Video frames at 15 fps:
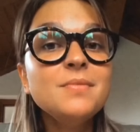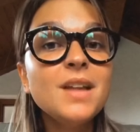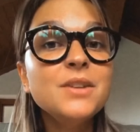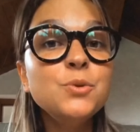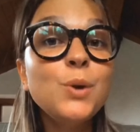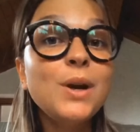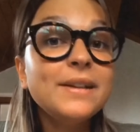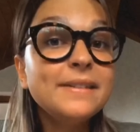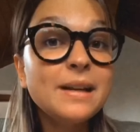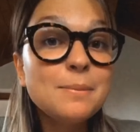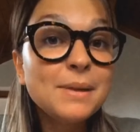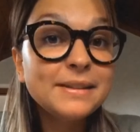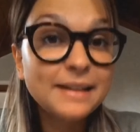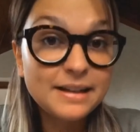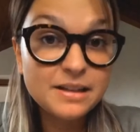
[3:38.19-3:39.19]
durante la
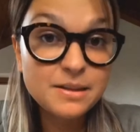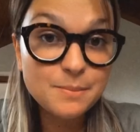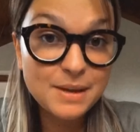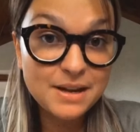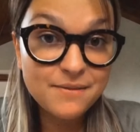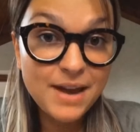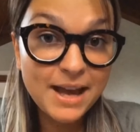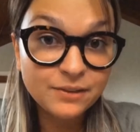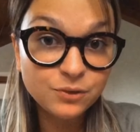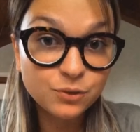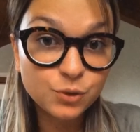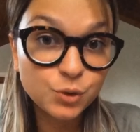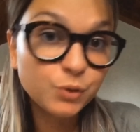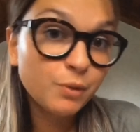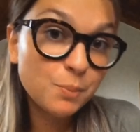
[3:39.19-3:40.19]
battaglia di
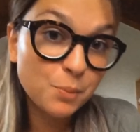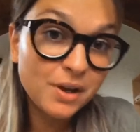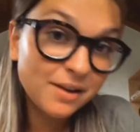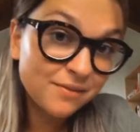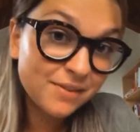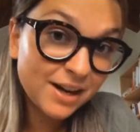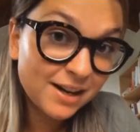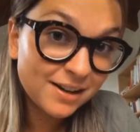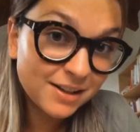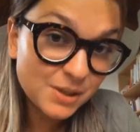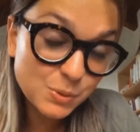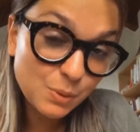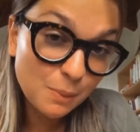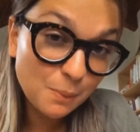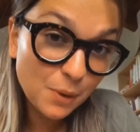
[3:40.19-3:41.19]
Benevento, dove poi avrà la
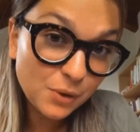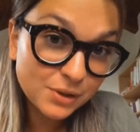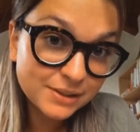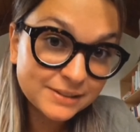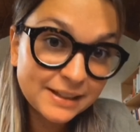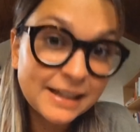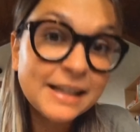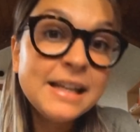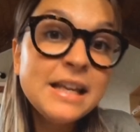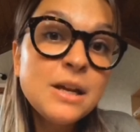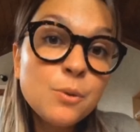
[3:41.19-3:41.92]
sua morte.